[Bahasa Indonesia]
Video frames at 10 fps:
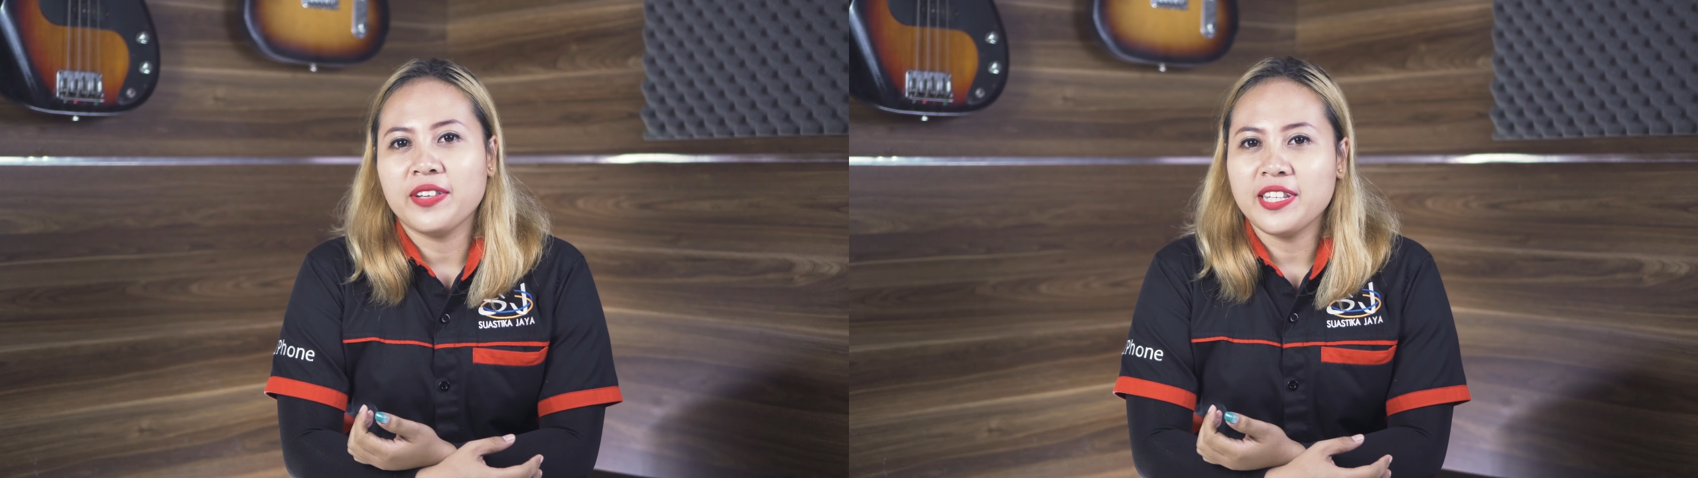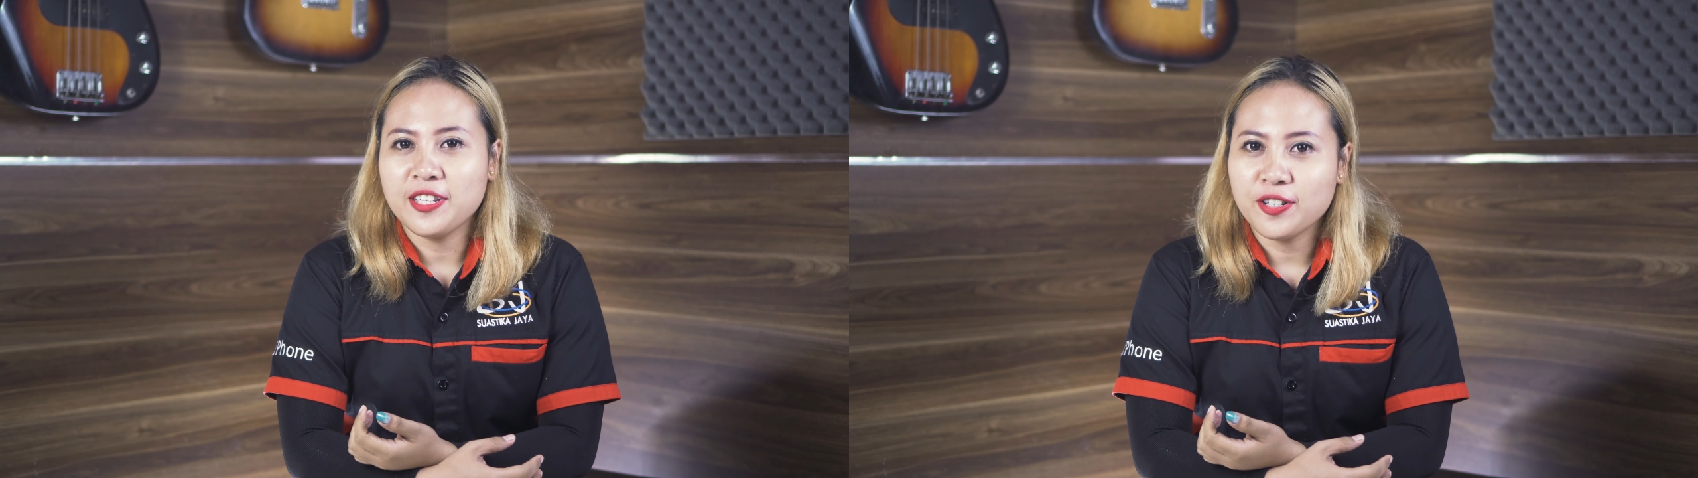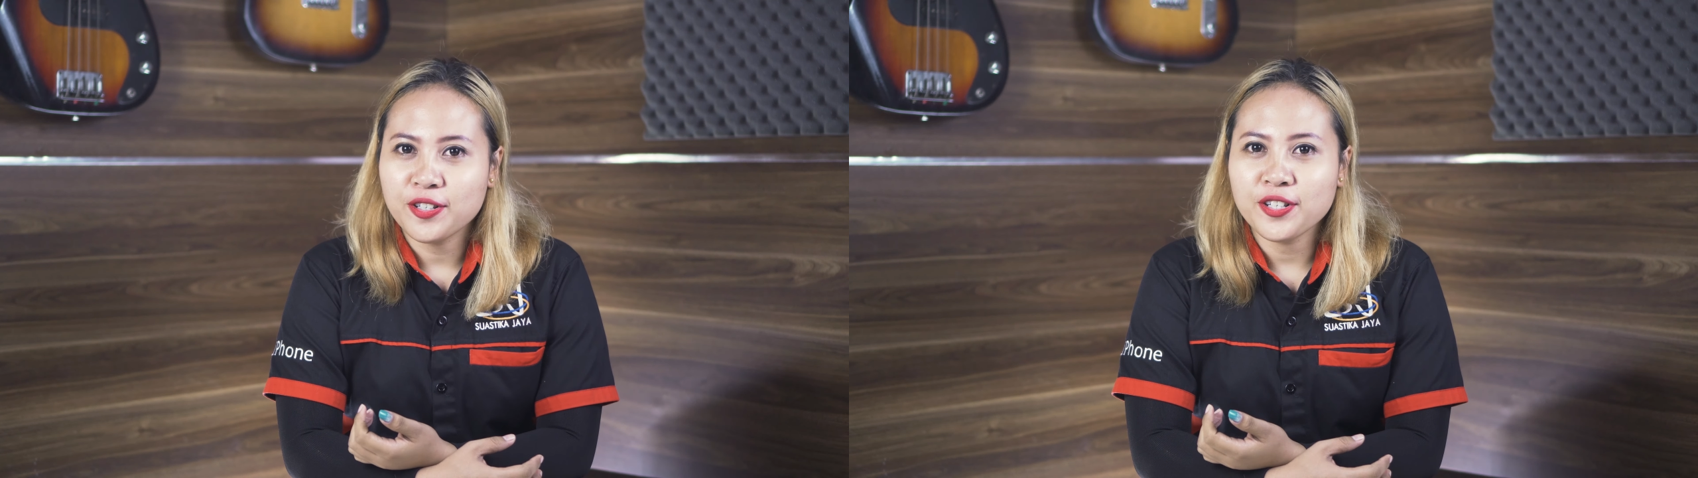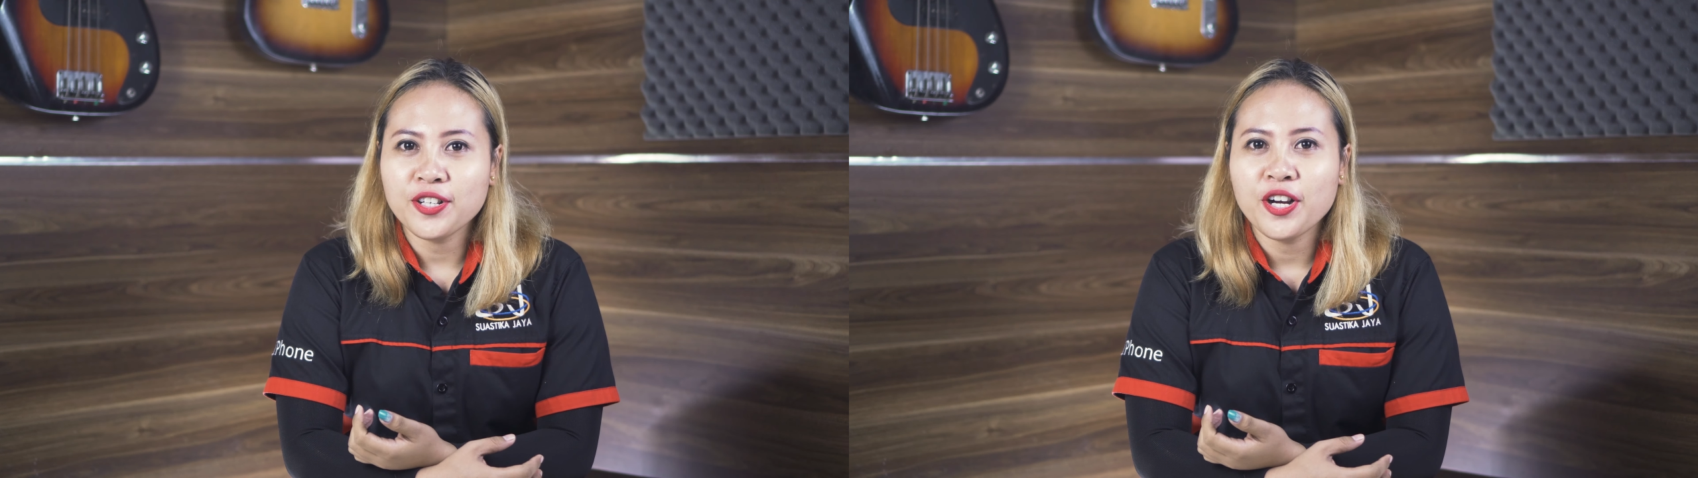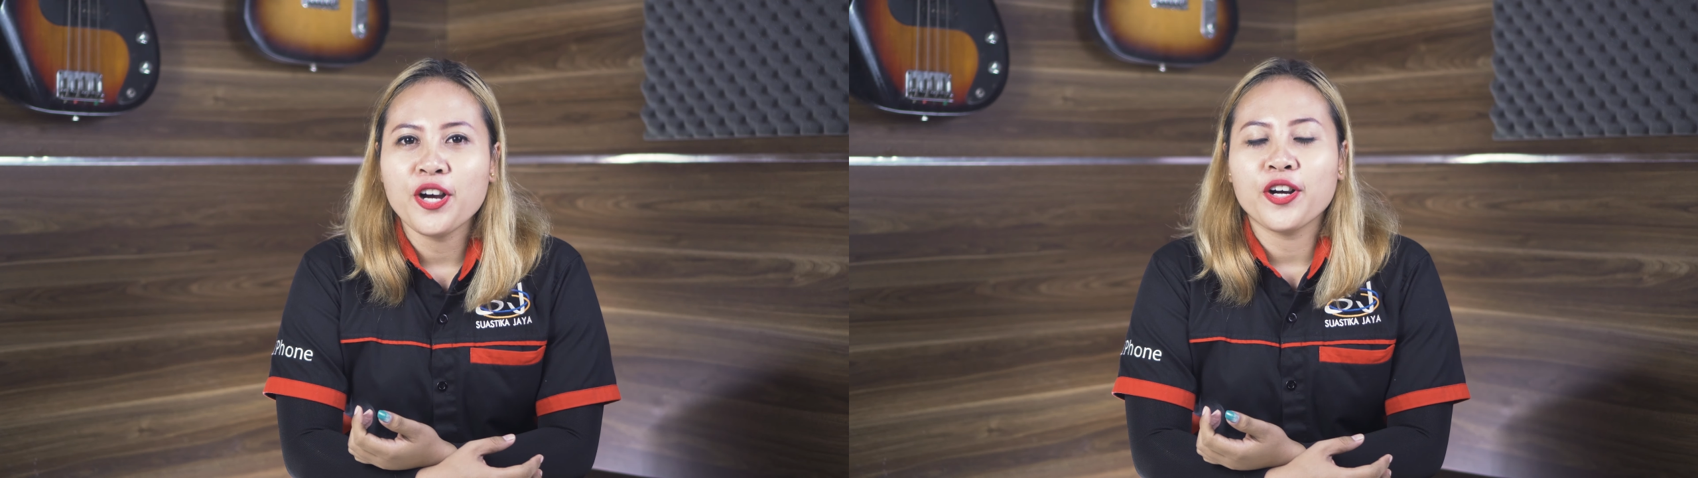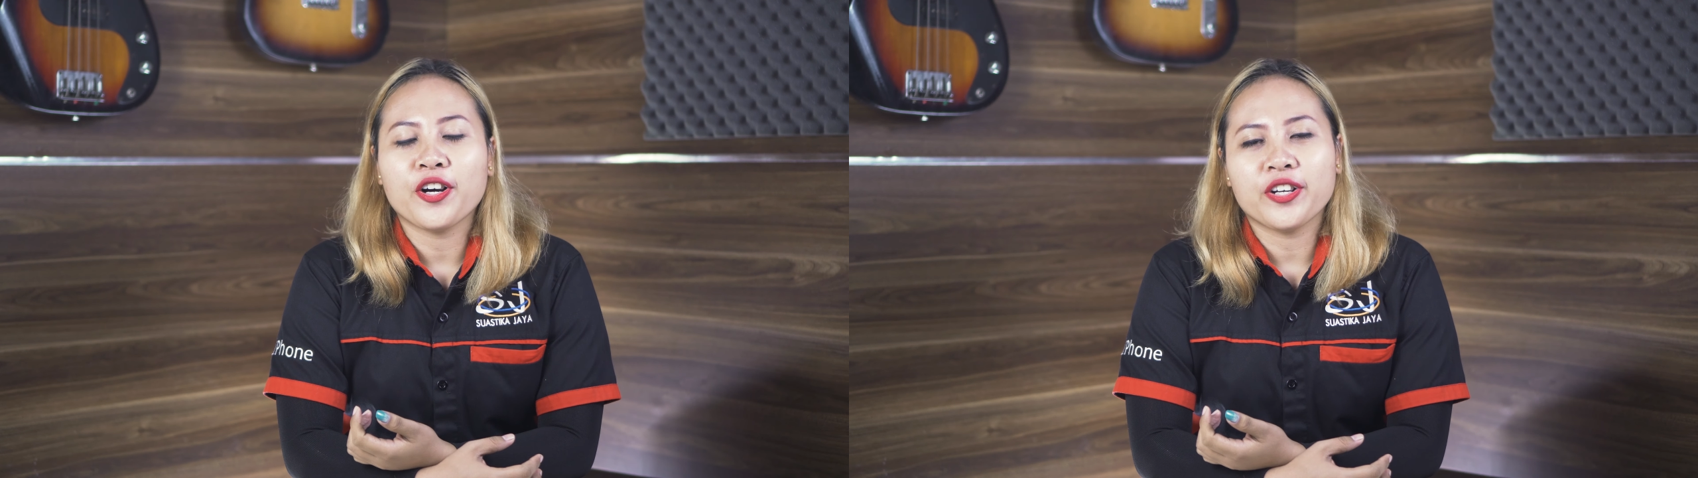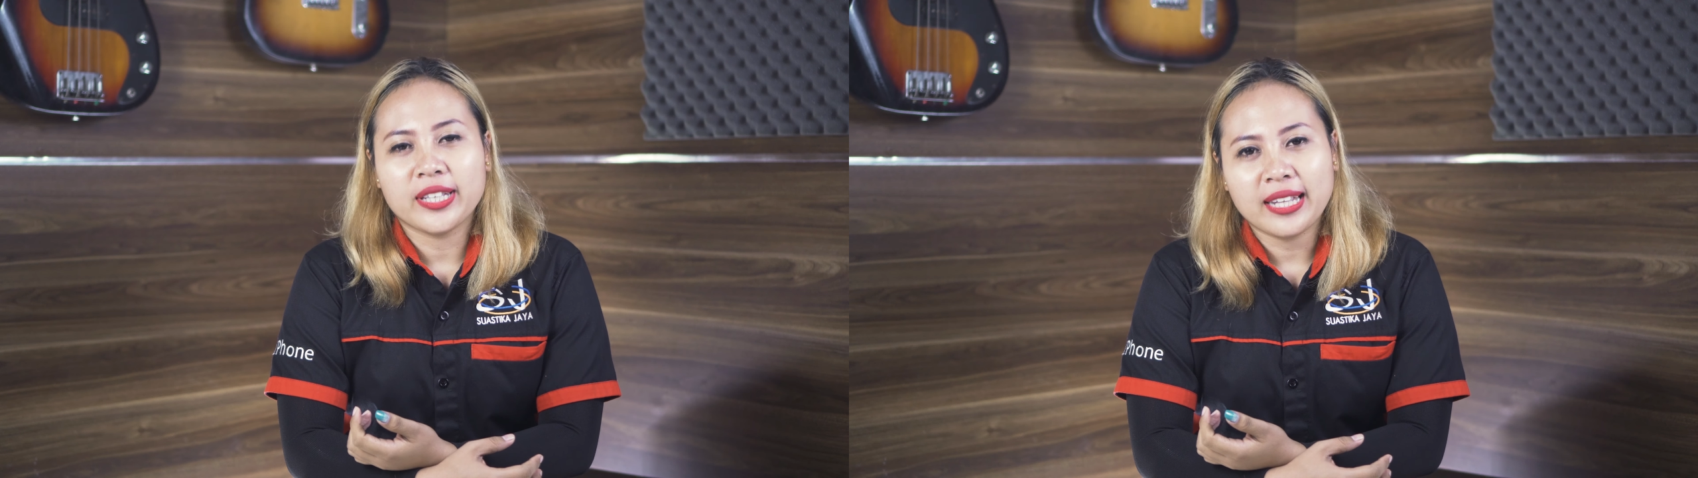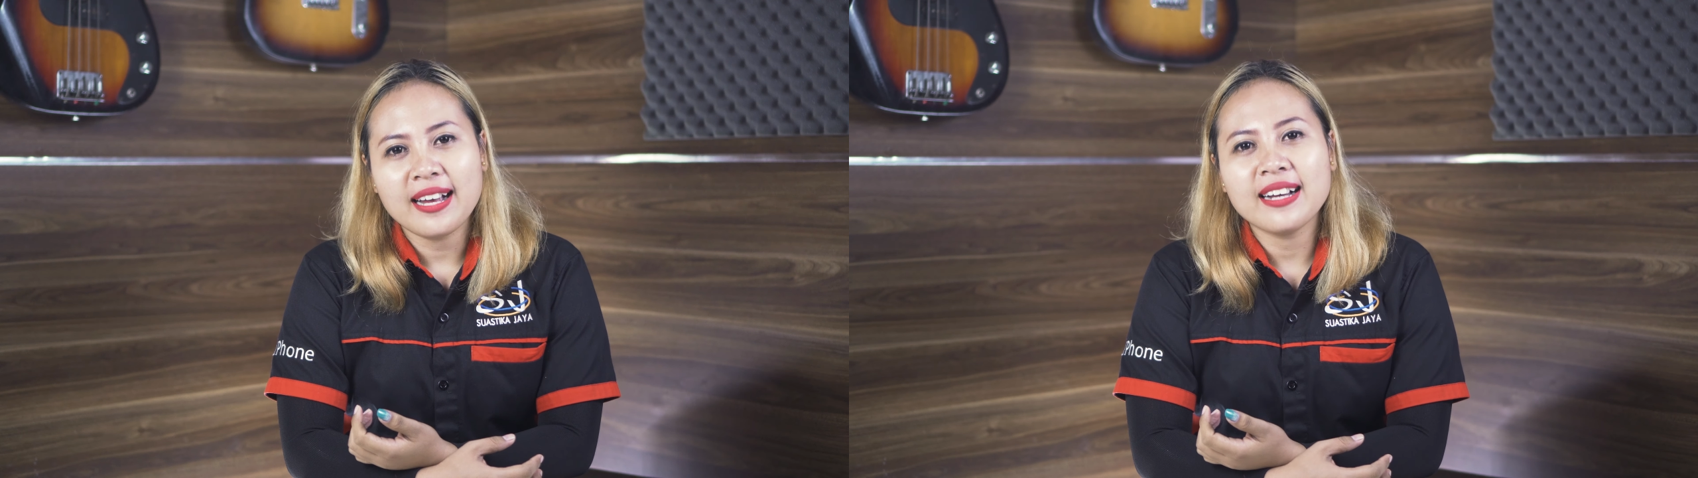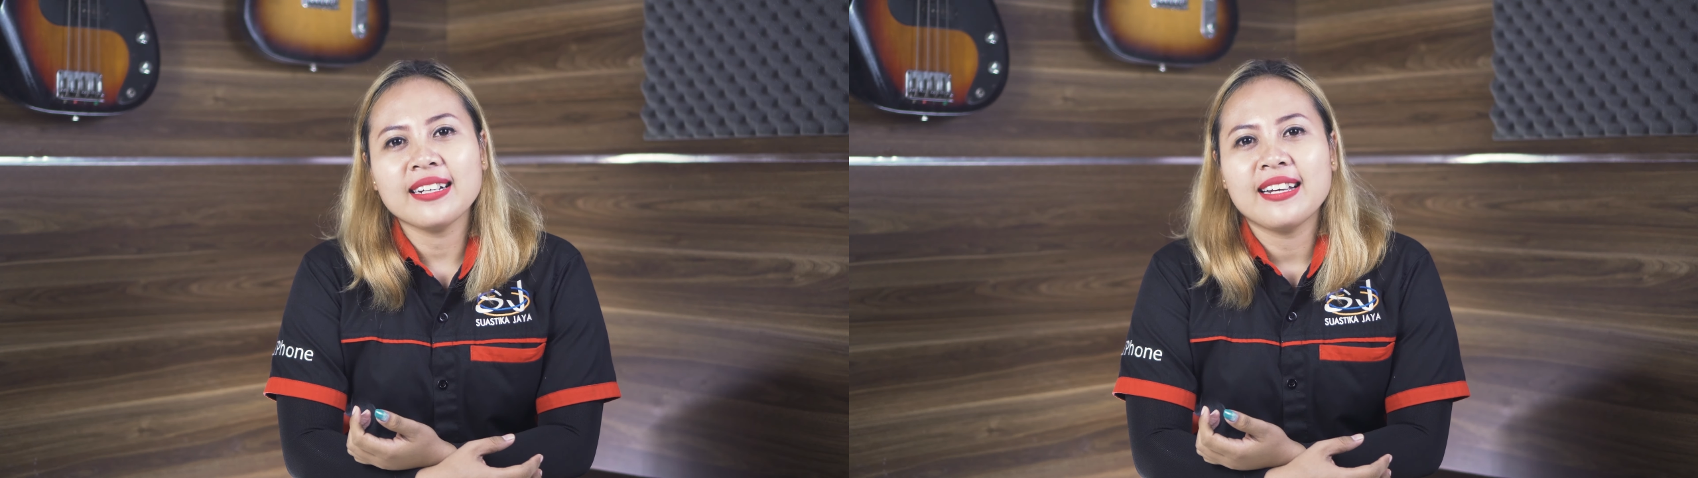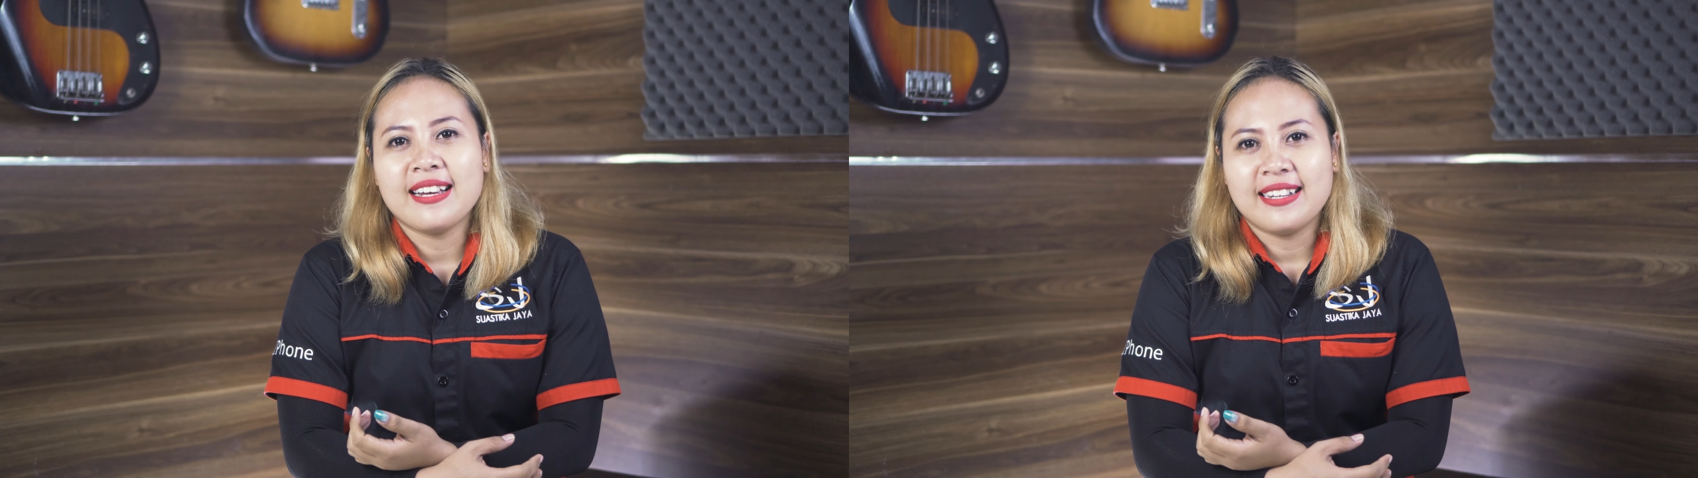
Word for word: video, kontak,